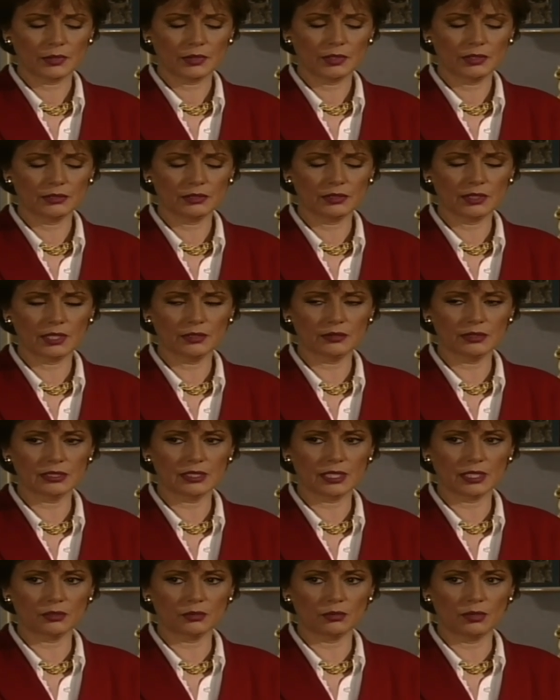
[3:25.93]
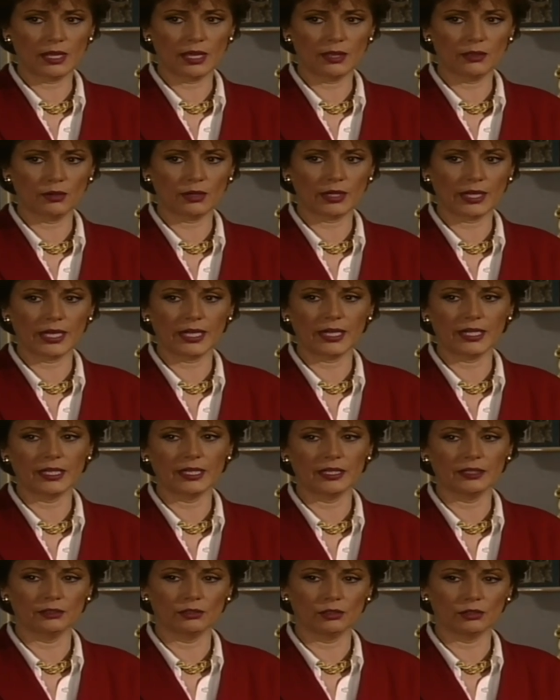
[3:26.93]
Cuando ya no esté a tu lado
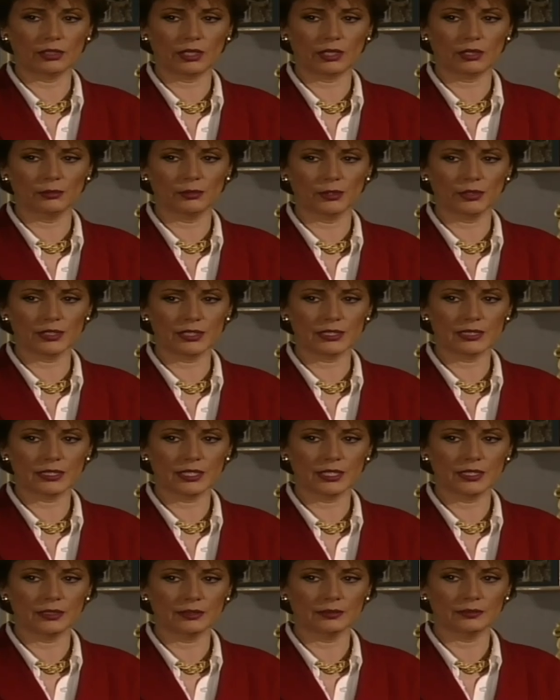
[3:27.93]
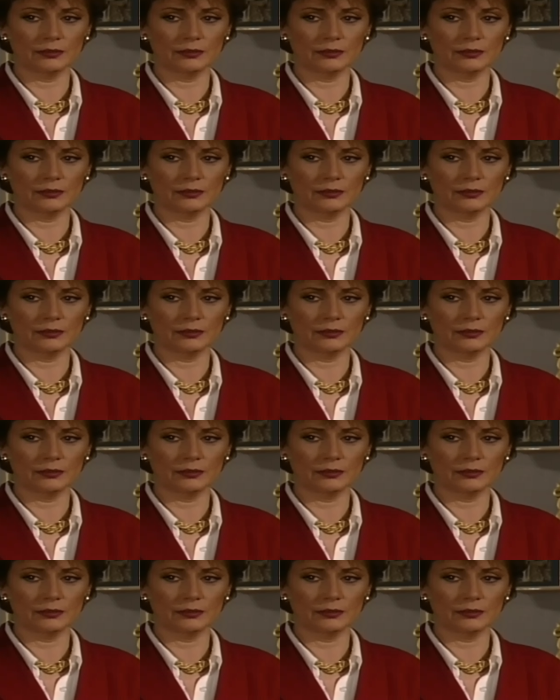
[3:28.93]
queriéndote, como dice.